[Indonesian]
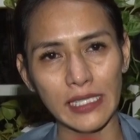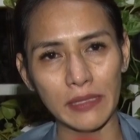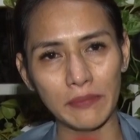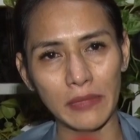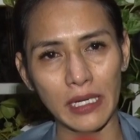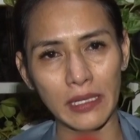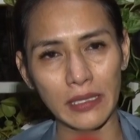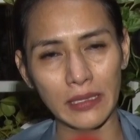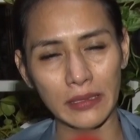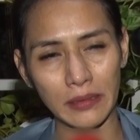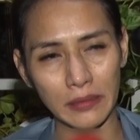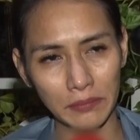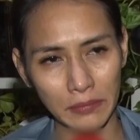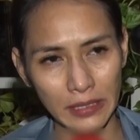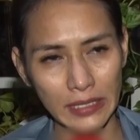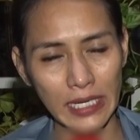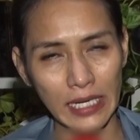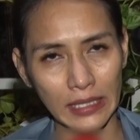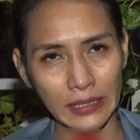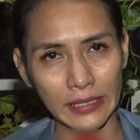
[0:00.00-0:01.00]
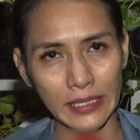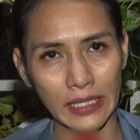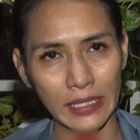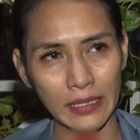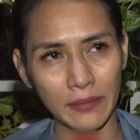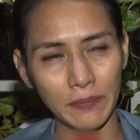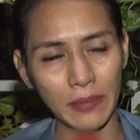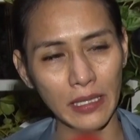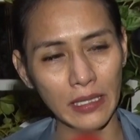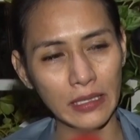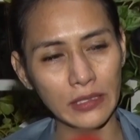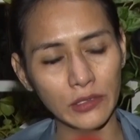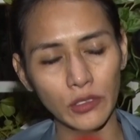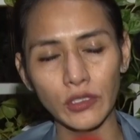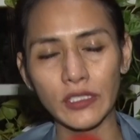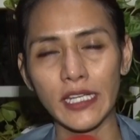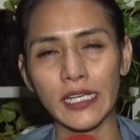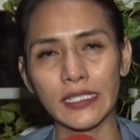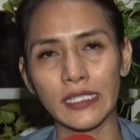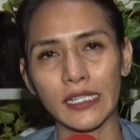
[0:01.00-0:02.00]
sama bidangnya apa
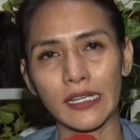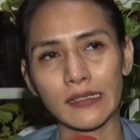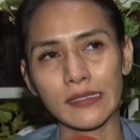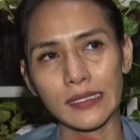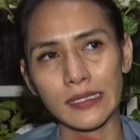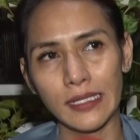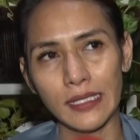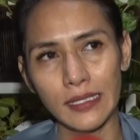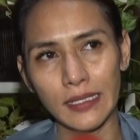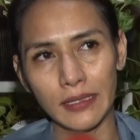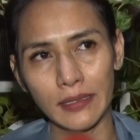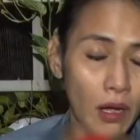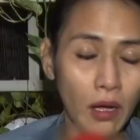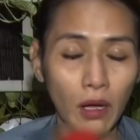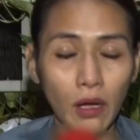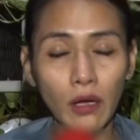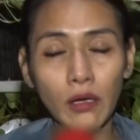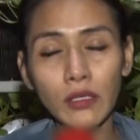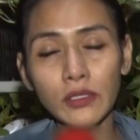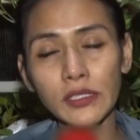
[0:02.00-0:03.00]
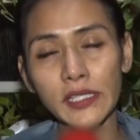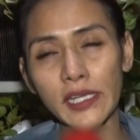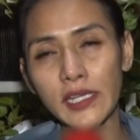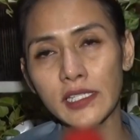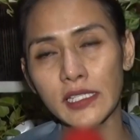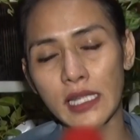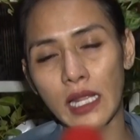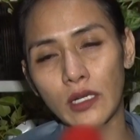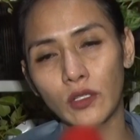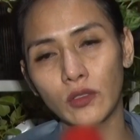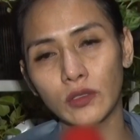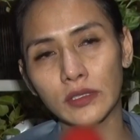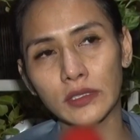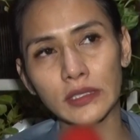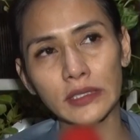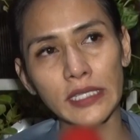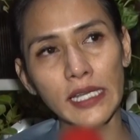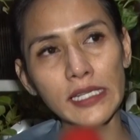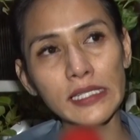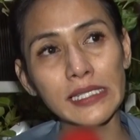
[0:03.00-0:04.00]
dunianya reski. Oh saya selalu
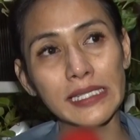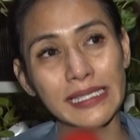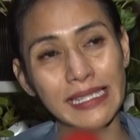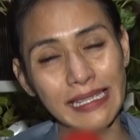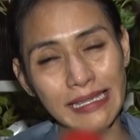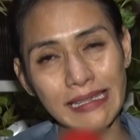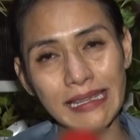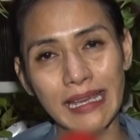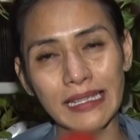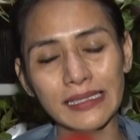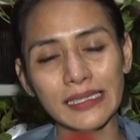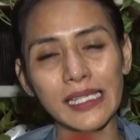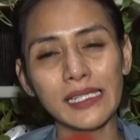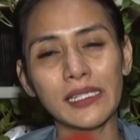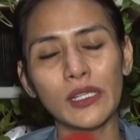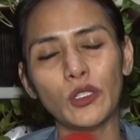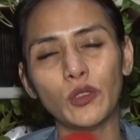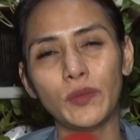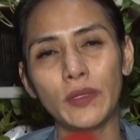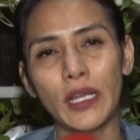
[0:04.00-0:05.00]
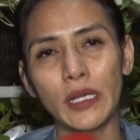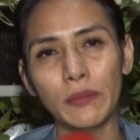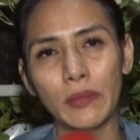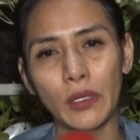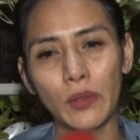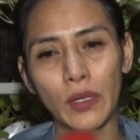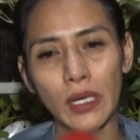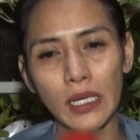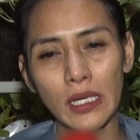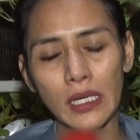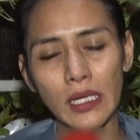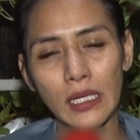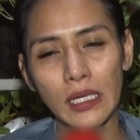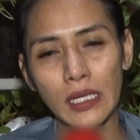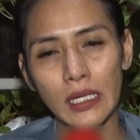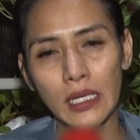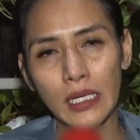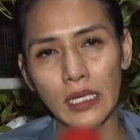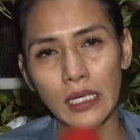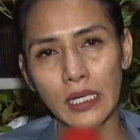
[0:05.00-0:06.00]
saya iya saya selalu bilang bahwa
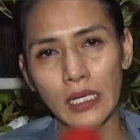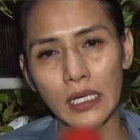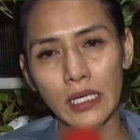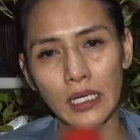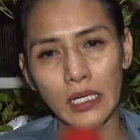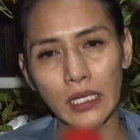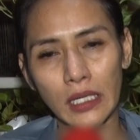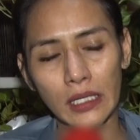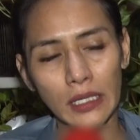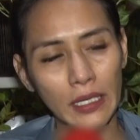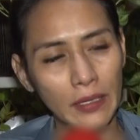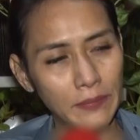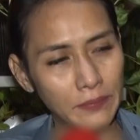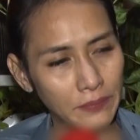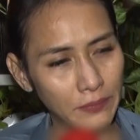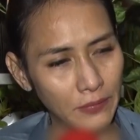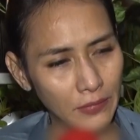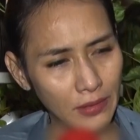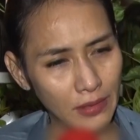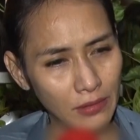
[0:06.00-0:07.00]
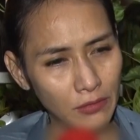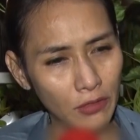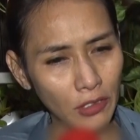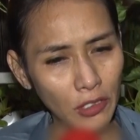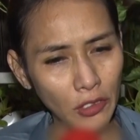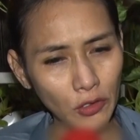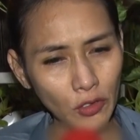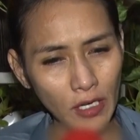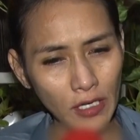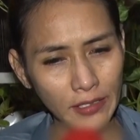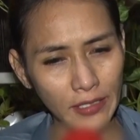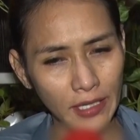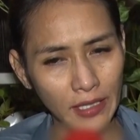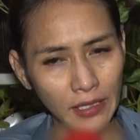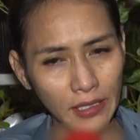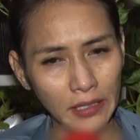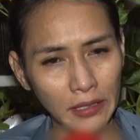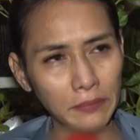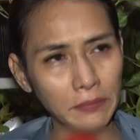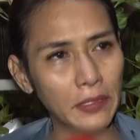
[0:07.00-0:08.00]
uh, waktu itu ada
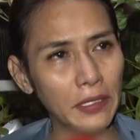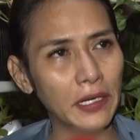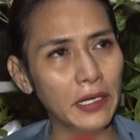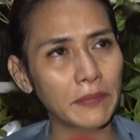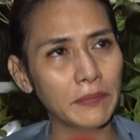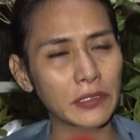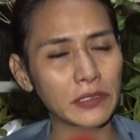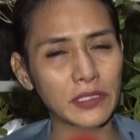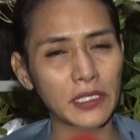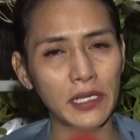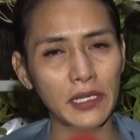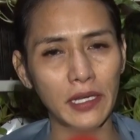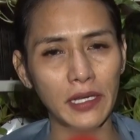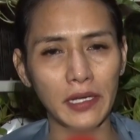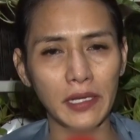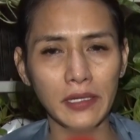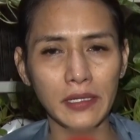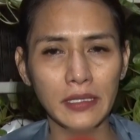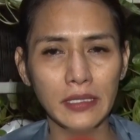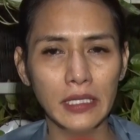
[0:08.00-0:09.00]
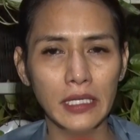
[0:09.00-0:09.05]
yang kirim DM ke saya ya.